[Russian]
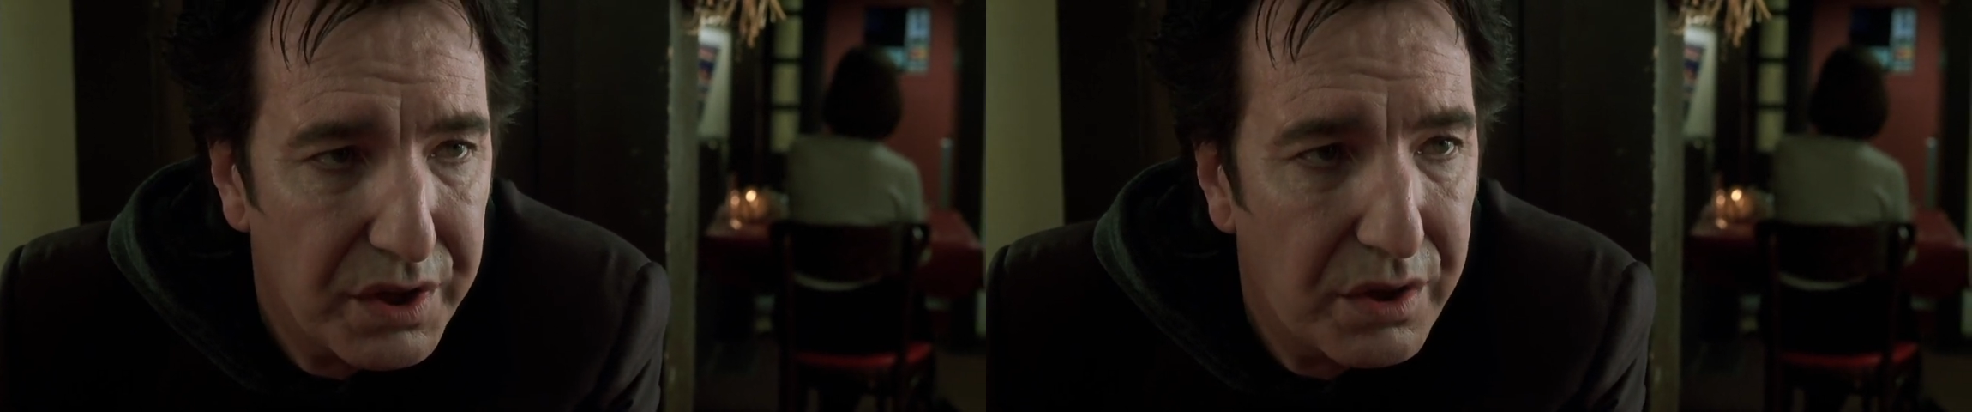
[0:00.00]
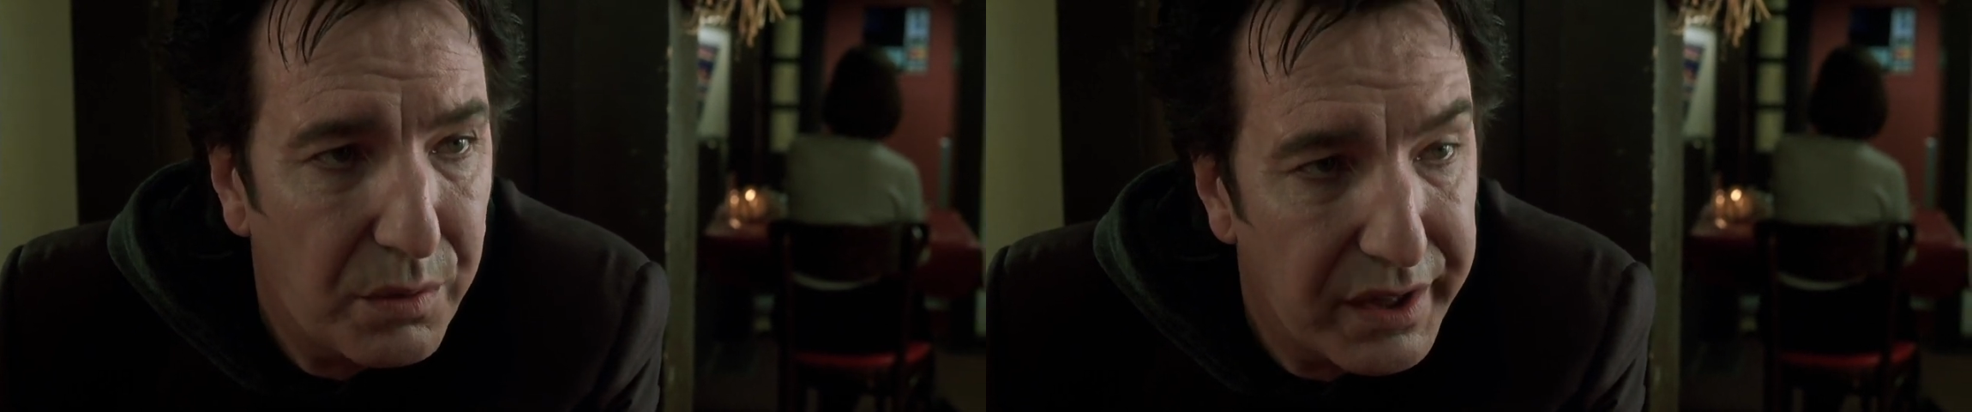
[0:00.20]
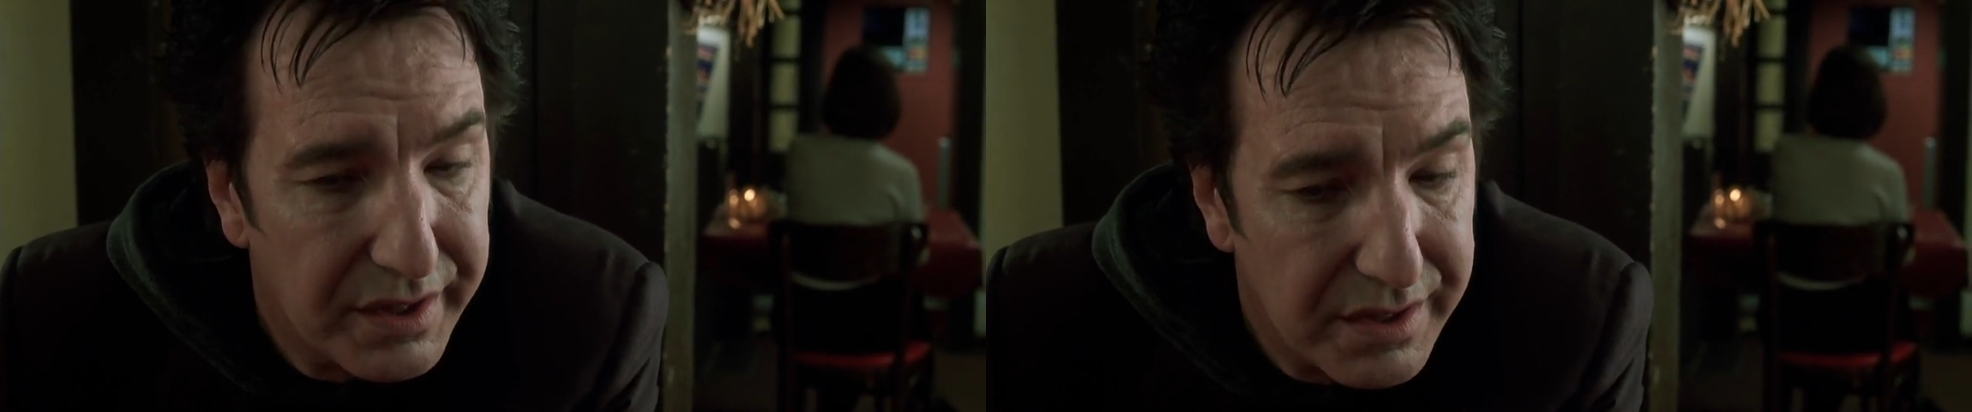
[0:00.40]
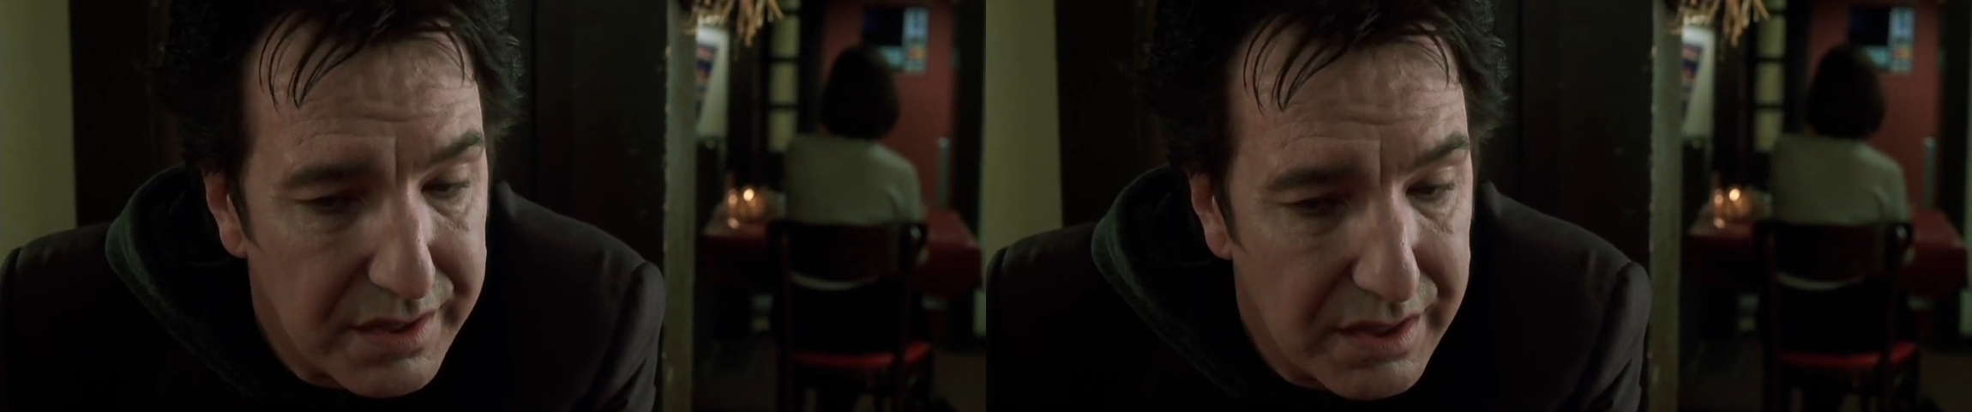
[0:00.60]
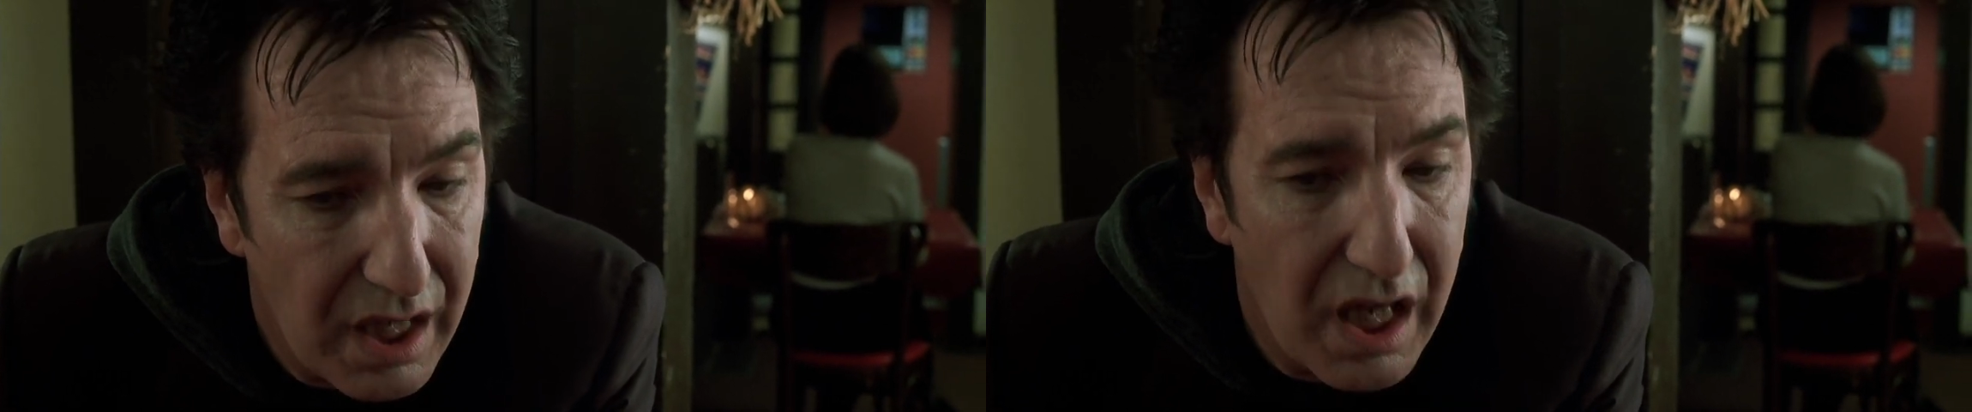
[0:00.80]
что
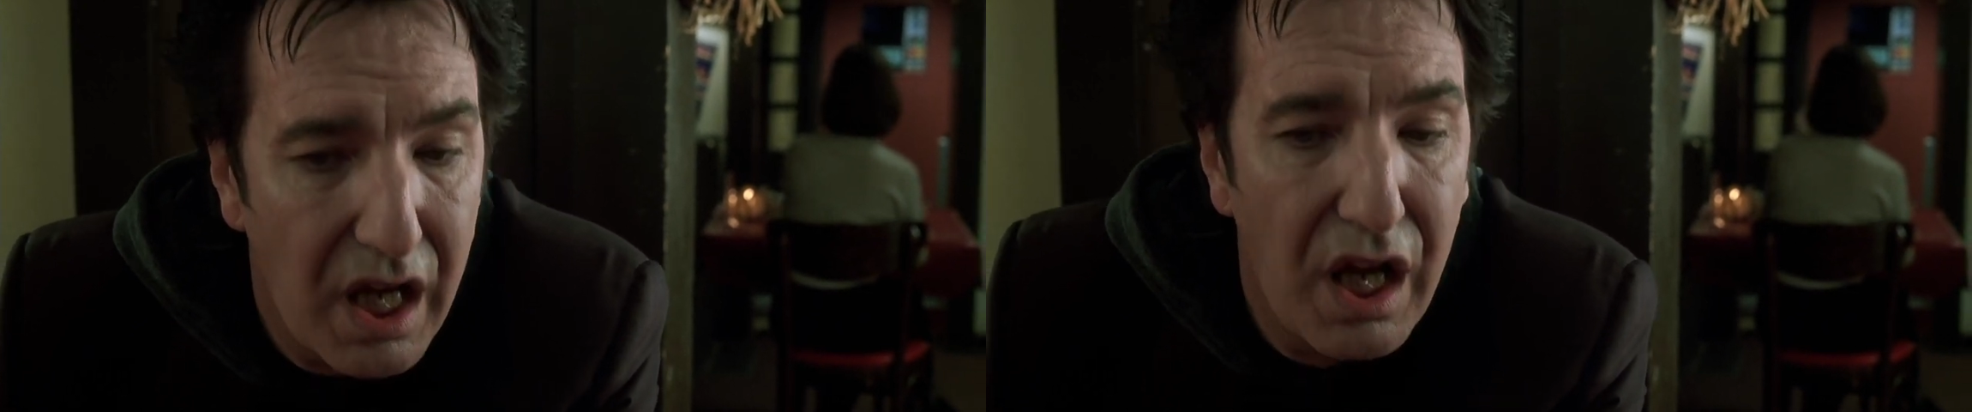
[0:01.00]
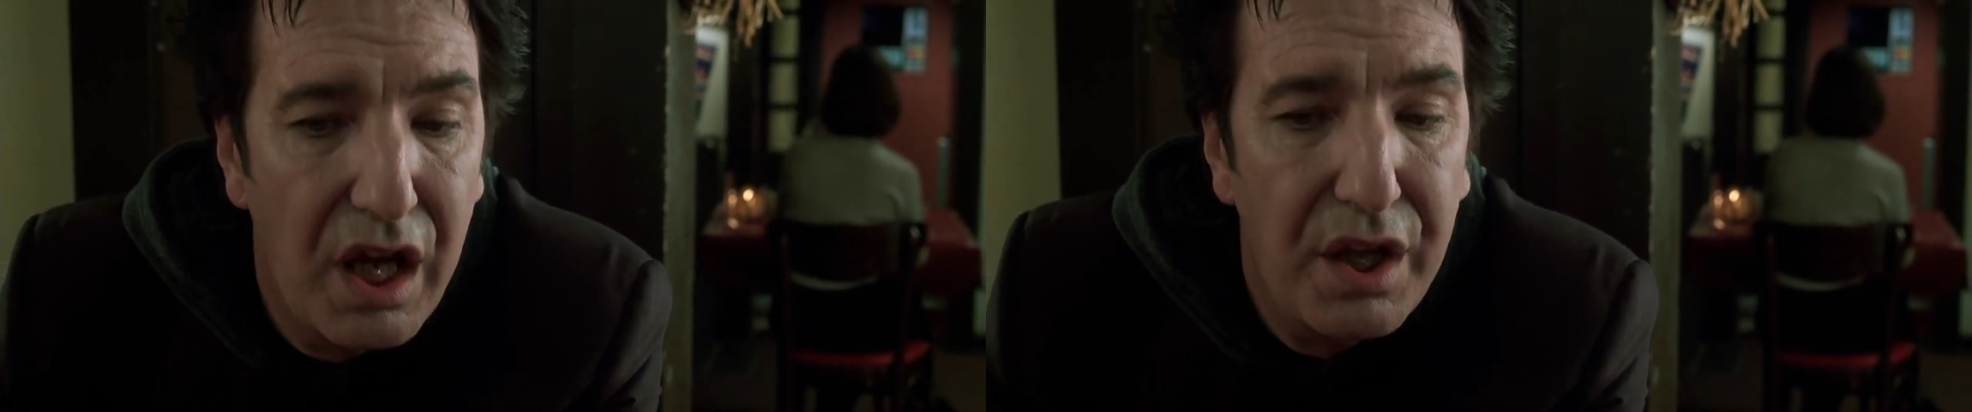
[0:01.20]
увольняется –